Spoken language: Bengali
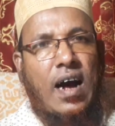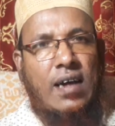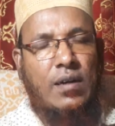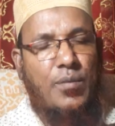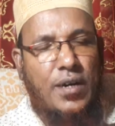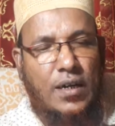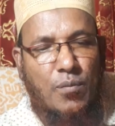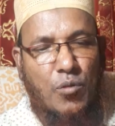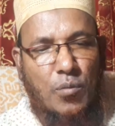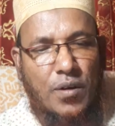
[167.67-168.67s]
আজাবে নিক্ষেপ
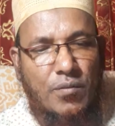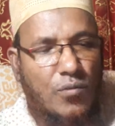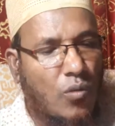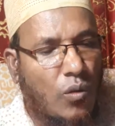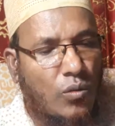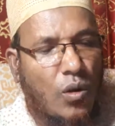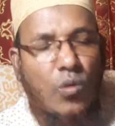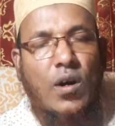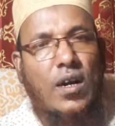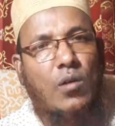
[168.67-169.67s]
করবেন অল্লাহ
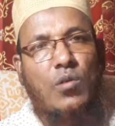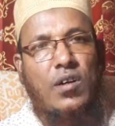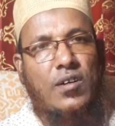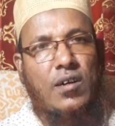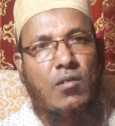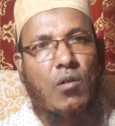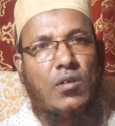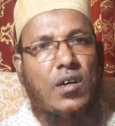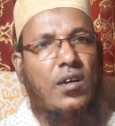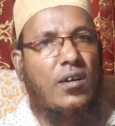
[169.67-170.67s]
আলা কুল্লি শাহিন
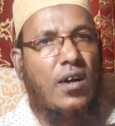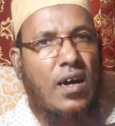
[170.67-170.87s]
কদির